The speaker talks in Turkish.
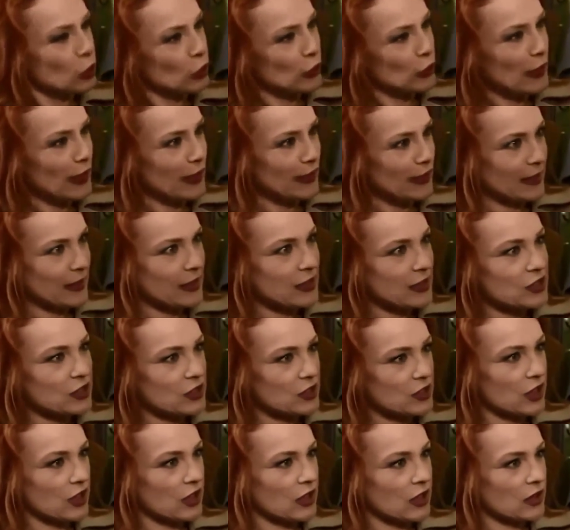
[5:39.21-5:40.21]
Bugünlerde
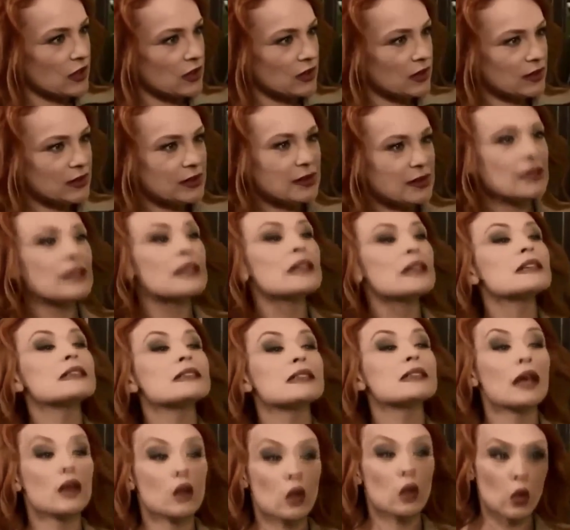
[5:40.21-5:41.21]
geçecek.
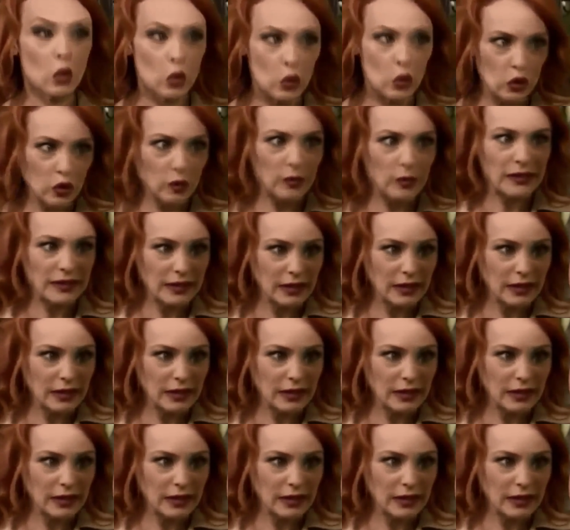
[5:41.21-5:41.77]
Sen okulunu